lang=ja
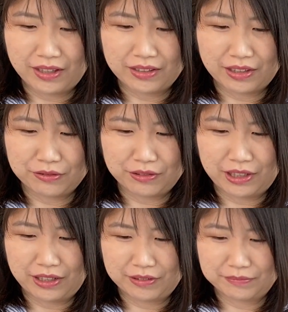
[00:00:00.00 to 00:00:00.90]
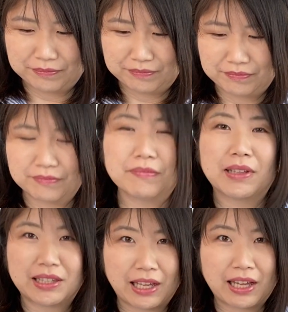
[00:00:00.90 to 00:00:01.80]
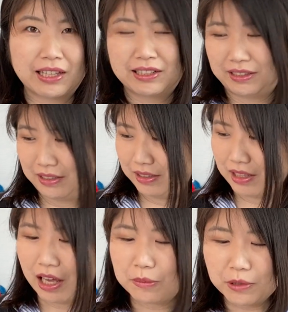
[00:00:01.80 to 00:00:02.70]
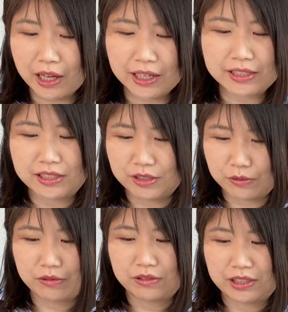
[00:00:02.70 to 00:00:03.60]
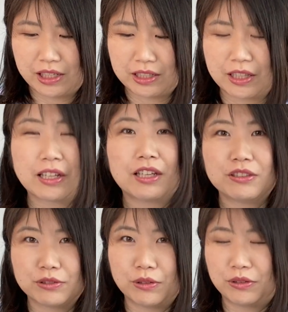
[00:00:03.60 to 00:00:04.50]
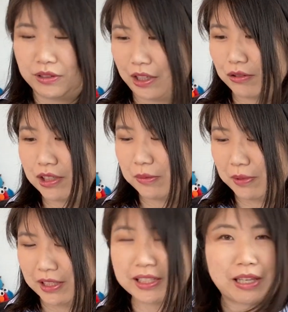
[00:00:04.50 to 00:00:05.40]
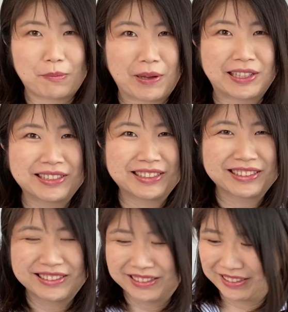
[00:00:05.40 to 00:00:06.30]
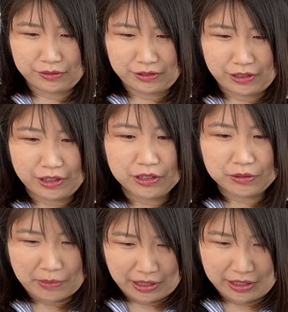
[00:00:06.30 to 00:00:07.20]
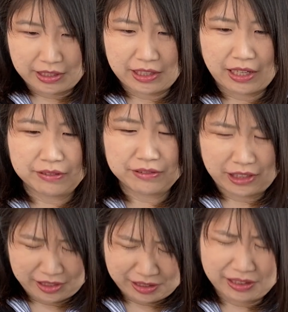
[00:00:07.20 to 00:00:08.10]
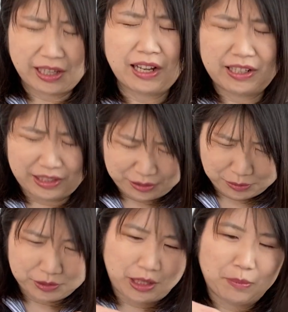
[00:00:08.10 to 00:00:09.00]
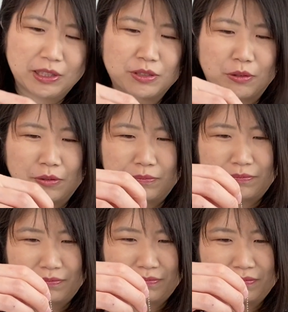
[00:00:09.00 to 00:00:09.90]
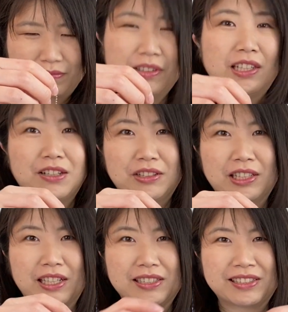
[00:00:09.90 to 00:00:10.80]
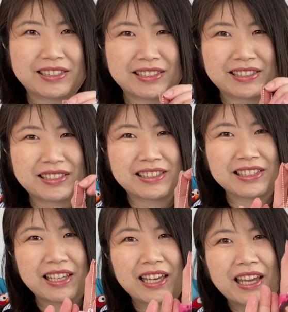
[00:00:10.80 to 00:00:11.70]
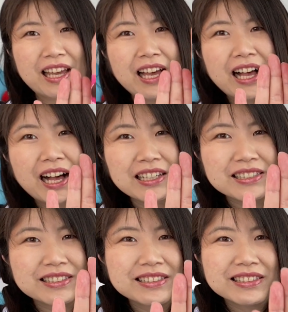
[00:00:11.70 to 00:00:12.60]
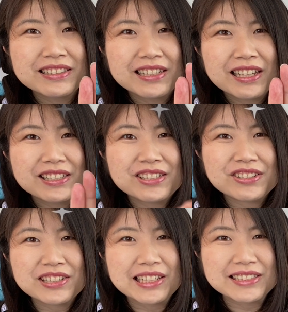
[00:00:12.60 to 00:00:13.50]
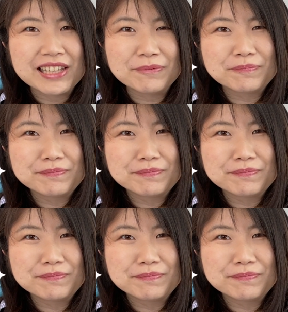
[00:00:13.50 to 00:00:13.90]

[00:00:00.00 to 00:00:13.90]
うなのでまたライブ配信をしていただけるのを楽しみにしています生まれてきてくださってありがとうございますと言える日ですはい週刊さん